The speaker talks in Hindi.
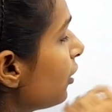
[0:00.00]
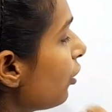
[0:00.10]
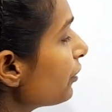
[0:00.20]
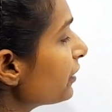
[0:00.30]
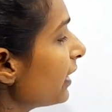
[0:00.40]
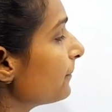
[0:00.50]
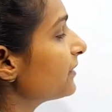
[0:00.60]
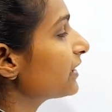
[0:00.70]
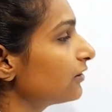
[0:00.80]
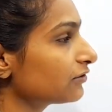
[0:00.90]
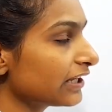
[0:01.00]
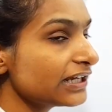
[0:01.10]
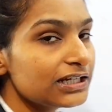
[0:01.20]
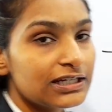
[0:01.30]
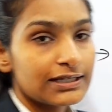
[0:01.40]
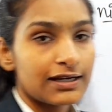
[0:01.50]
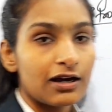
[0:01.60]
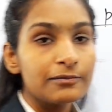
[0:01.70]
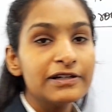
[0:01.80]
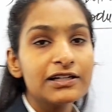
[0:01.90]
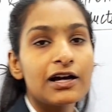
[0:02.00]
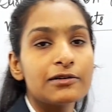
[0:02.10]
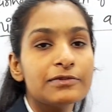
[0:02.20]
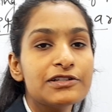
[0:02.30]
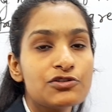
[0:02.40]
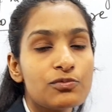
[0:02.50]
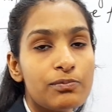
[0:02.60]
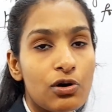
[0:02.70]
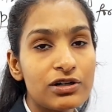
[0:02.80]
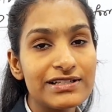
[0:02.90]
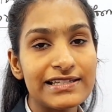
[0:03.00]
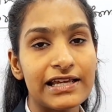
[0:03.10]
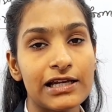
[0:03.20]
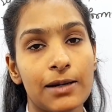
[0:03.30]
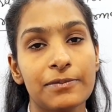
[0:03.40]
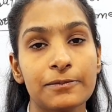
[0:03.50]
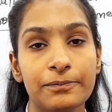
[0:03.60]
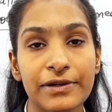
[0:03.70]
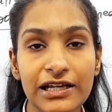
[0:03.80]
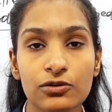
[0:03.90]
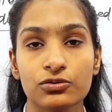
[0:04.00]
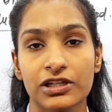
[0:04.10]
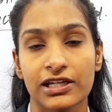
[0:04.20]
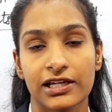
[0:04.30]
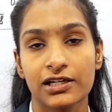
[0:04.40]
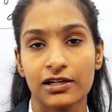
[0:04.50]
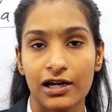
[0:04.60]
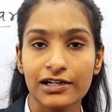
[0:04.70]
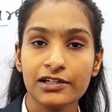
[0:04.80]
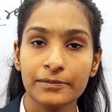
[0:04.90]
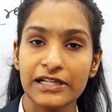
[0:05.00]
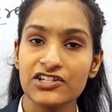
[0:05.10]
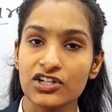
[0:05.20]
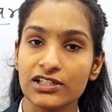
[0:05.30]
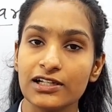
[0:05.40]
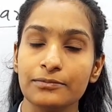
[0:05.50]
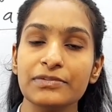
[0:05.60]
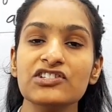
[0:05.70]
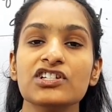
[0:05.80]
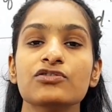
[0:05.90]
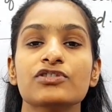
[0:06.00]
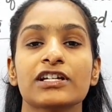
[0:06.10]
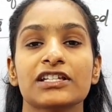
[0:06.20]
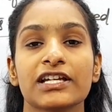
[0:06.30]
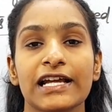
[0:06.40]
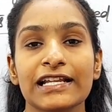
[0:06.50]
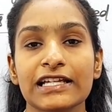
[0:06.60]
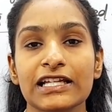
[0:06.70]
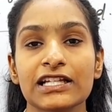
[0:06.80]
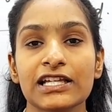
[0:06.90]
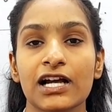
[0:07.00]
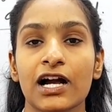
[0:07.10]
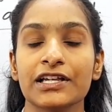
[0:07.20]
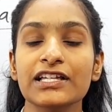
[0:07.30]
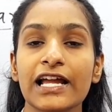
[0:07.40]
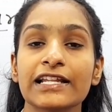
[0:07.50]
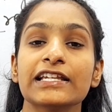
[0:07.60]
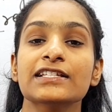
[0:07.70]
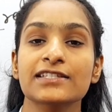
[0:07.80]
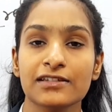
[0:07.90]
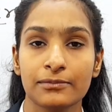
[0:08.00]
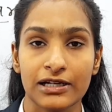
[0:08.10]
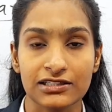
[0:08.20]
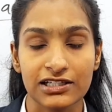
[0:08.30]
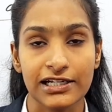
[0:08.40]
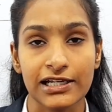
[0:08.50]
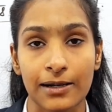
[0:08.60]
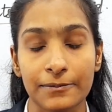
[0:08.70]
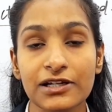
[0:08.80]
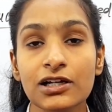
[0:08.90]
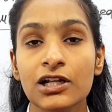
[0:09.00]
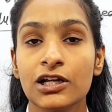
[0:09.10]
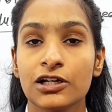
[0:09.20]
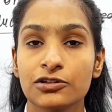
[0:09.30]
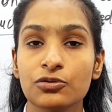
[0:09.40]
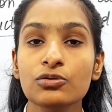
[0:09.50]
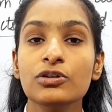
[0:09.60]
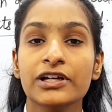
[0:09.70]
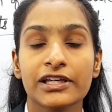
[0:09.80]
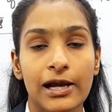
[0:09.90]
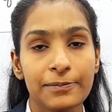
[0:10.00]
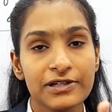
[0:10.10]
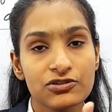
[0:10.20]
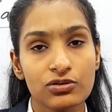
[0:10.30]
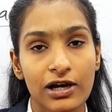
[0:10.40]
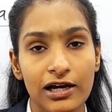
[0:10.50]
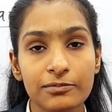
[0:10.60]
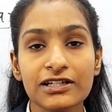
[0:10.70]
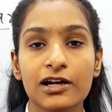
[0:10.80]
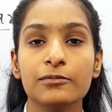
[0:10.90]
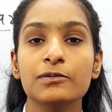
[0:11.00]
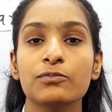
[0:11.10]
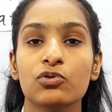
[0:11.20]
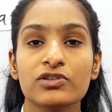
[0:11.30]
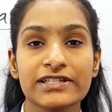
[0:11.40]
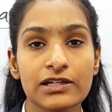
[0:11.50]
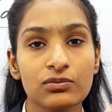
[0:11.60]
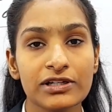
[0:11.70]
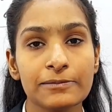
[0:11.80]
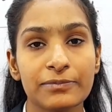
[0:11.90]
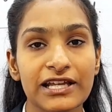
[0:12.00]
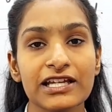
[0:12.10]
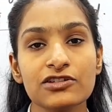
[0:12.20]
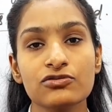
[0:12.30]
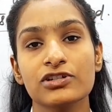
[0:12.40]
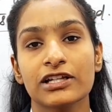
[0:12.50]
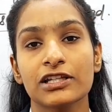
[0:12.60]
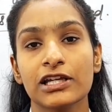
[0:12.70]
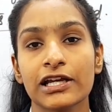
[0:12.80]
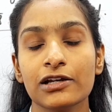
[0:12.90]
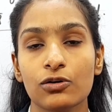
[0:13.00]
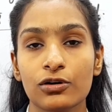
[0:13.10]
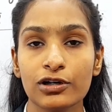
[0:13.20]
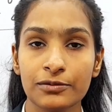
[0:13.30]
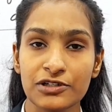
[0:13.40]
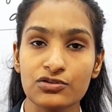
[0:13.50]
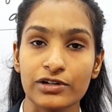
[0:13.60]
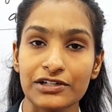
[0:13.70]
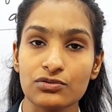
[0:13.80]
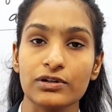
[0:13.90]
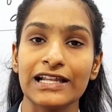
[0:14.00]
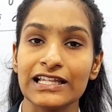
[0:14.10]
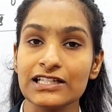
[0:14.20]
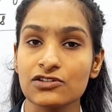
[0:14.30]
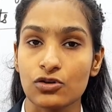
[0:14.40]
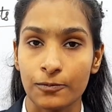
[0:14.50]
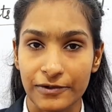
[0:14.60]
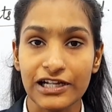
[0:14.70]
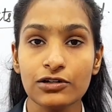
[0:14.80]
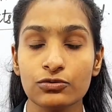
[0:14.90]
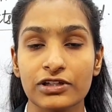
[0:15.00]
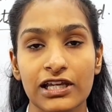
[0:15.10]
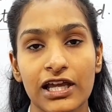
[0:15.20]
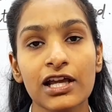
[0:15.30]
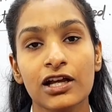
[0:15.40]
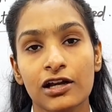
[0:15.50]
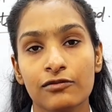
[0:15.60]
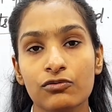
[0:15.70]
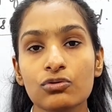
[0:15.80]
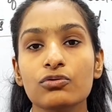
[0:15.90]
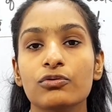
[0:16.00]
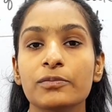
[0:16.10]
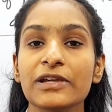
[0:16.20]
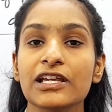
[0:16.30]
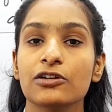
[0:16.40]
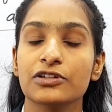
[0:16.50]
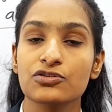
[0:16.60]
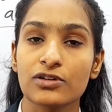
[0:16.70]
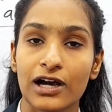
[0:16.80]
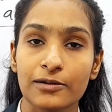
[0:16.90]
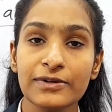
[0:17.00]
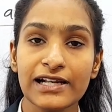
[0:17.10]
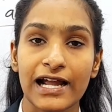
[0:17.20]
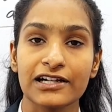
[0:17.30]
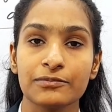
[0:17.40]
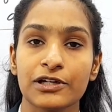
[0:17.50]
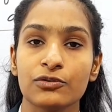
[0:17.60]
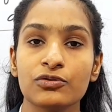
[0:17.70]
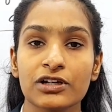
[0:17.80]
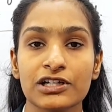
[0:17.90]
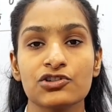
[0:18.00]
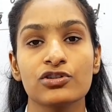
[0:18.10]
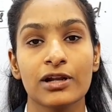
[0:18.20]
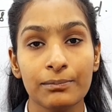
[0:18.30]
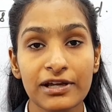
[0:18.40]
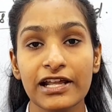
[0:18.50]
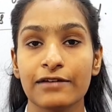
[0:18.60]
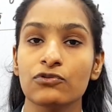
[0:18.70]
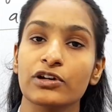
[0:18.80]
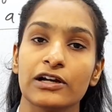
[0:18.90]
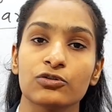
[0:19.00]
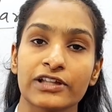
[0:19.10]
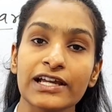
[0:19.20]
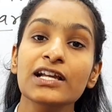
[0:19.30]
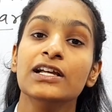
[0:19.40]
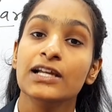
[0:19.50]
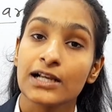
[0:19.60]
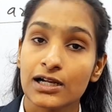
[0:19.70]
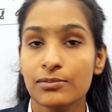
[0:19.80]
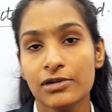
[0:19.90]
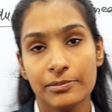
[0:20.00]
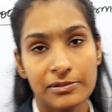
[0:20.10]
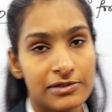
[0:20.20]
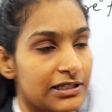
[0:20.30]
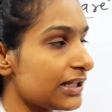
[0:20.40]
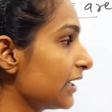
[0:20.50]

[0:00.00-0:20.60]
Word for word: और यहाँ पर क्या होता है कार्बन कार्बन जो बॉन्ड्स है यहाँ पर ब्रेक होते हैं अगर हमारी ज़्यादा लंबी चेन हो जाती है एल्केन की हायर एल्केन्स की हम बात करें यहाँ पर तो यहाँ पर जो कार्बन कार्बन बॉन्ड्स हैं उनकी ब्रेकेज हो जाती है और हमें जो नाइट्रो एल्केन्स ऑप्टेंड होते हैं वो उनमें क्या होता है जो कार्बन एटम है उनके जो नंबर है वो क्या होता है कम हमें मिलता